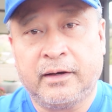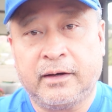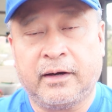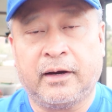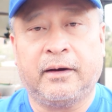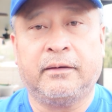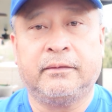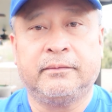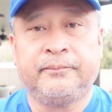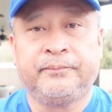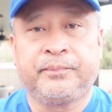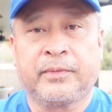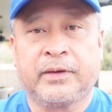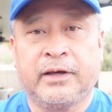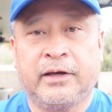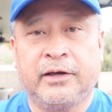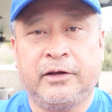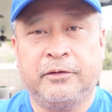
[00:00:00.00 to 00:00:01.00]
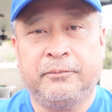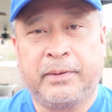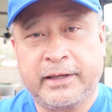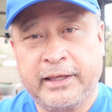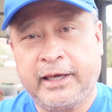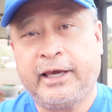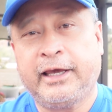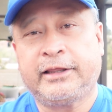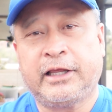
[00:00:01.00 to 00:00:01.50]
uh,
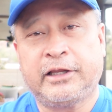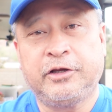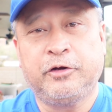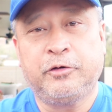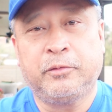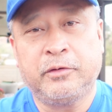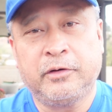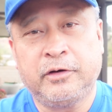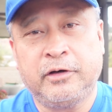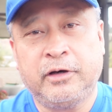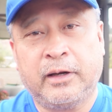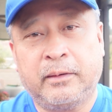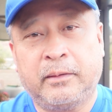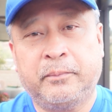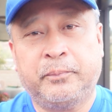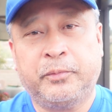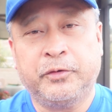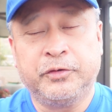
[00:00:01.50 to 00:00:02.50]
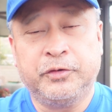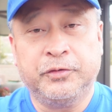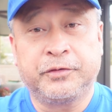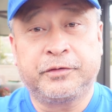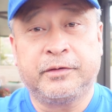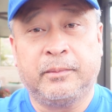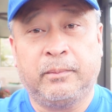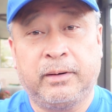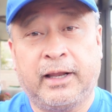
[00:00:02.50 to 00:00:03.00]
makikita nyo naman po doon
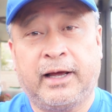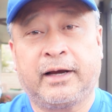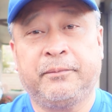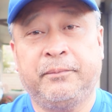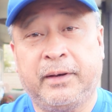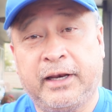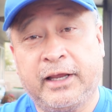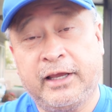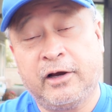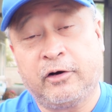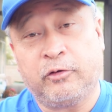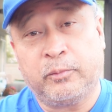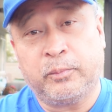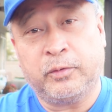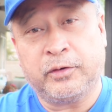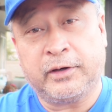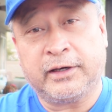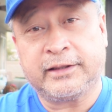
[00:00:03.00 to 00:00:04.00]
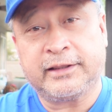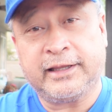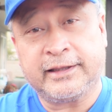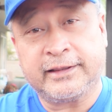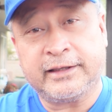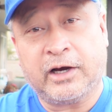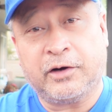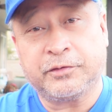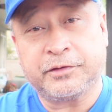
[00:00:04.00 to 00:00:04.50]
sa vlog, binigyan ko po ng
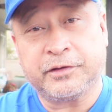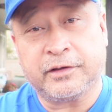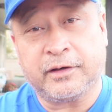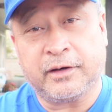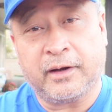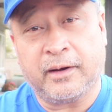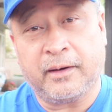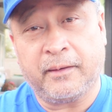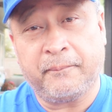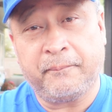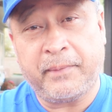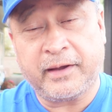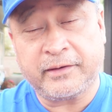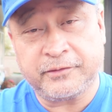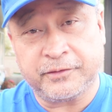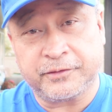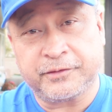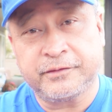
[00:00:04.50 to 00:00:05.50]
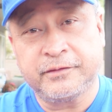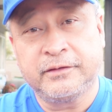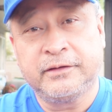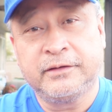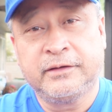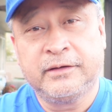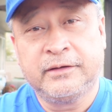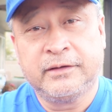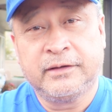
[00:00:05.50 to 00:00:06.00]
10,000 uh, pesos
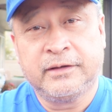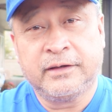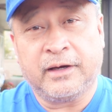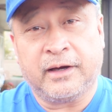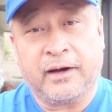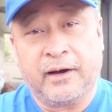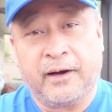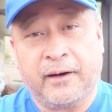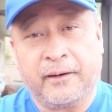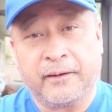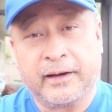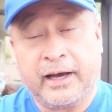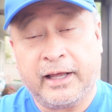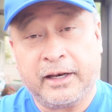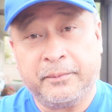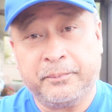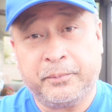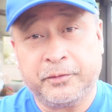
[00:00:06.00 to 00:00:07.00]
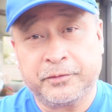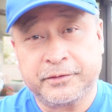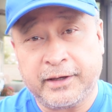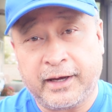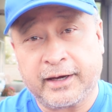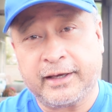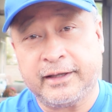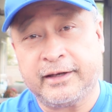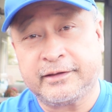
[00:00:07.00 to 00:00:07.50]
uh, galing po
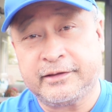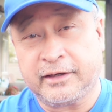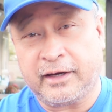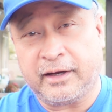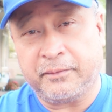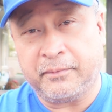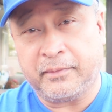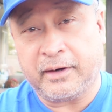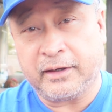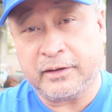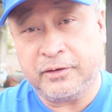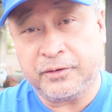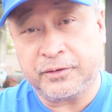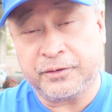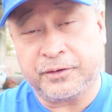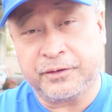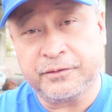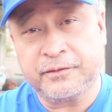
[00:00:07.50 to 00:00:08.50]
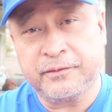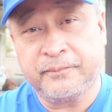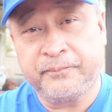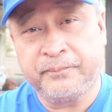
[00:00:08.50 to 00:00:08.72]
sa akin at saka mga donors